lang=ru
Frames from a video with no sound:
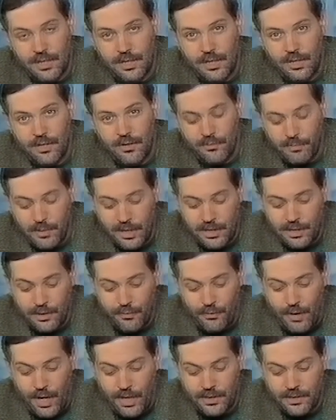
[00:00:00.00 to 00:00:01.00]
Вместо
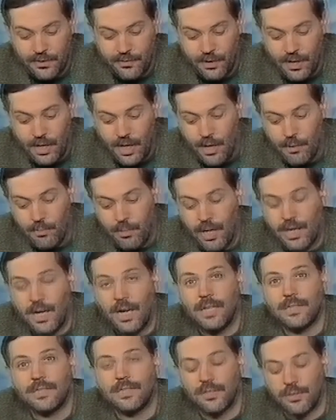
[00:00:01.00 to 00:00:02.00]
фактов
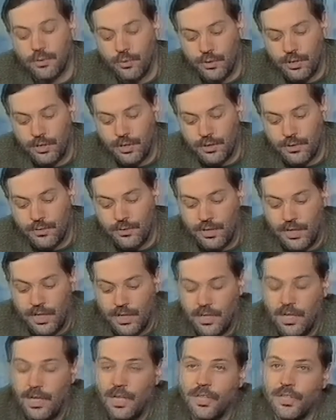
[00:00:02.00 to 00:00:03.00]
пока на слушаниях
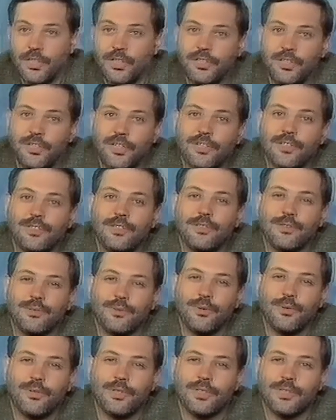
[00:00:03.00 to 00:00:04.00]
звучат интересные
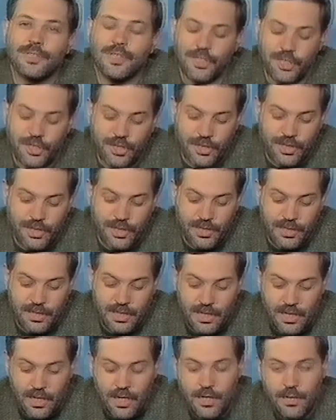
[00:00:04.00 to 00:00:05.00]
истории из нашей жизни.
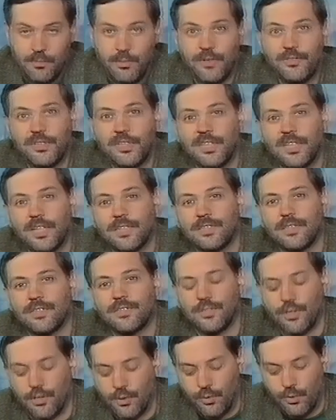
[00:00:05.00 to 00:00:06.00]
Бывший директор
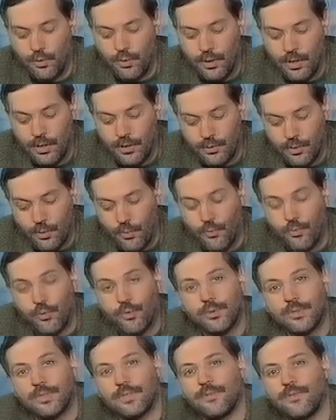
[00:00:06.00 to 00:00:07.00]
ЦРУ том
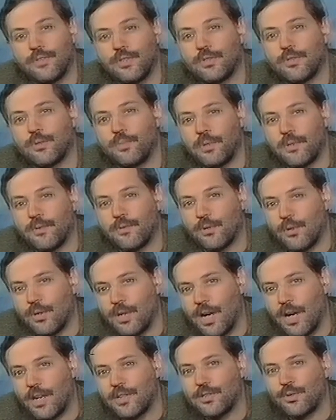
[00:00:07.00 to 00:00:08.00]
Вулси выступил в
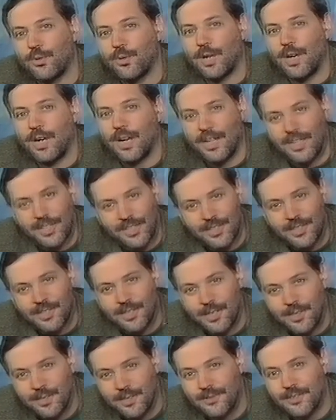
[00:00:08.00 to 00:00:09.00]
роли актера
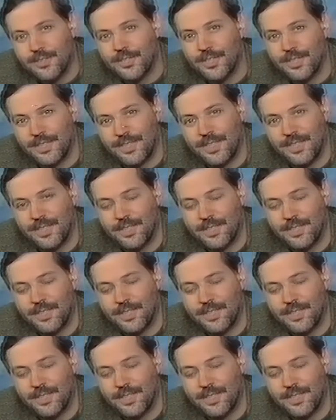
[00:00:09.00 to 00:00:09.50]
оригинального жанра.